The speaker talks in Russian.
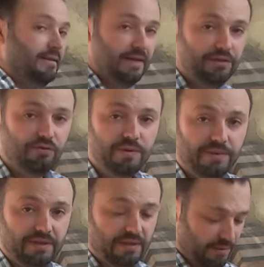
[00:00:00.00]
Для этого мне
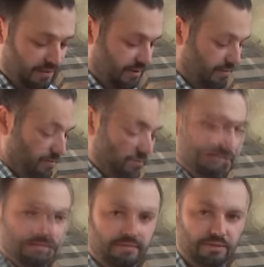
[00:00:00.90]
понадобится
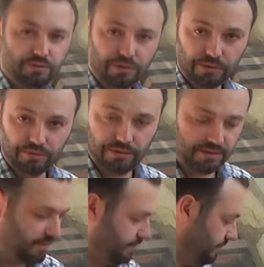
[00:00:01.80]
желток одного
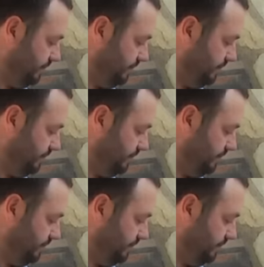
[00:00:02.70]
яйца.